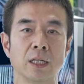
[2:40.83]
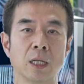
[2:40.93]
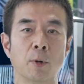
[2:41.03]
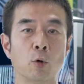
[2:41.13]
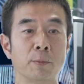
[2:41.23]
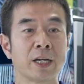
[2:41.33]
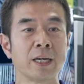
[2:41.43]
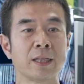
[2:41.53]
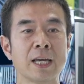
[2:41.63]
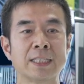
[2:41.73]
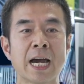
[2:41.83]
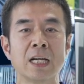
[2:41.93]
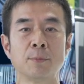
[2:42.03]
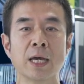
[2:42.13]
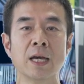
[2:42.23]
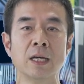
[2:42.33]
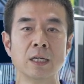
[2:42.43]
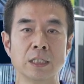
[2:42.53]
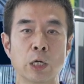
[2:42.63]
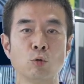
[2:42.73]
那么我们可以在家里面
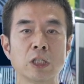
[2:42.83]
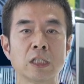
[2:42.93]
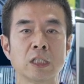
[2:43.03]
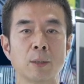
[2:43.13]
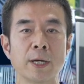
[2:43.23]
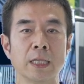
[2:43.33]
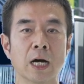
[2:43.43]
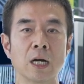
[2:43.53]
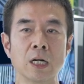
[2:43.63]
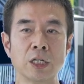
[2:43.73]
也用这个设备呢，